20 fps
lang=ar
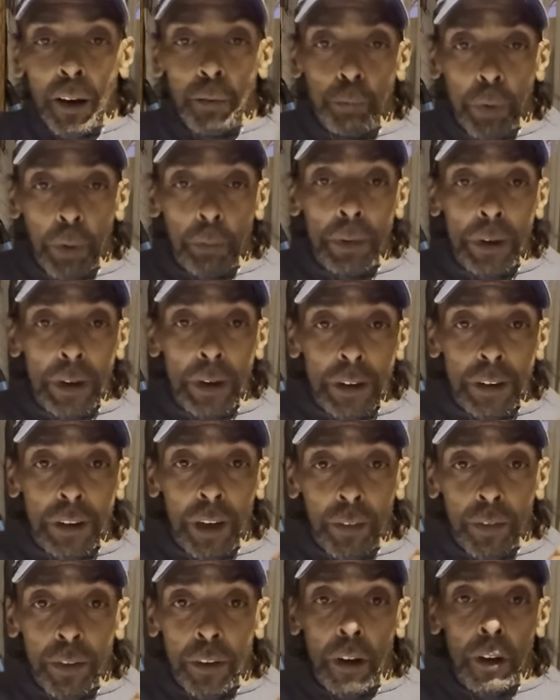eh, probeer ik
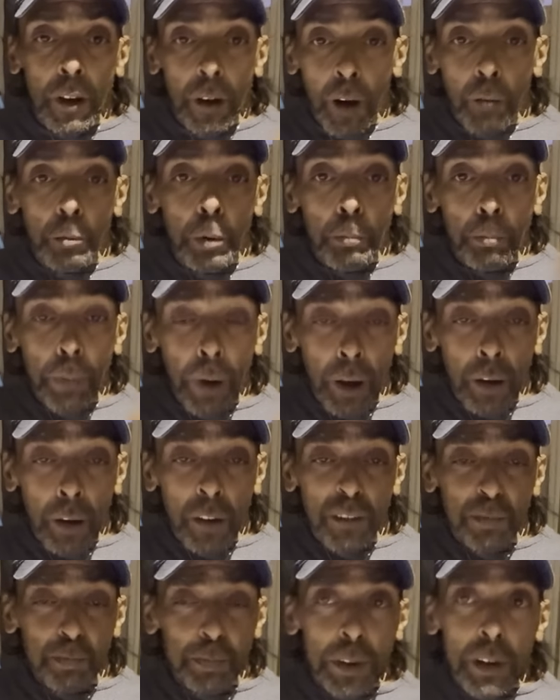dan bepaalde
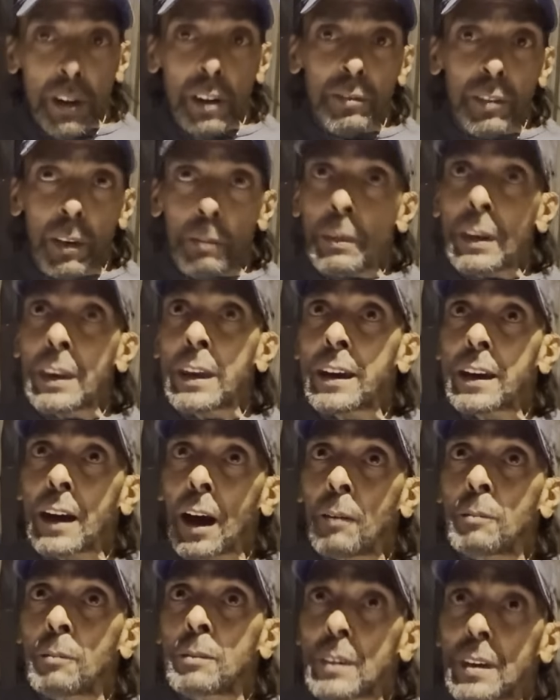spieren van mijn
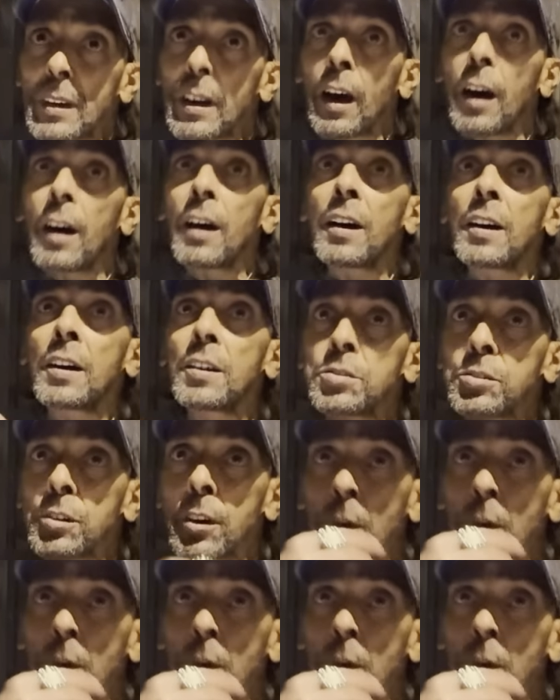lichaam te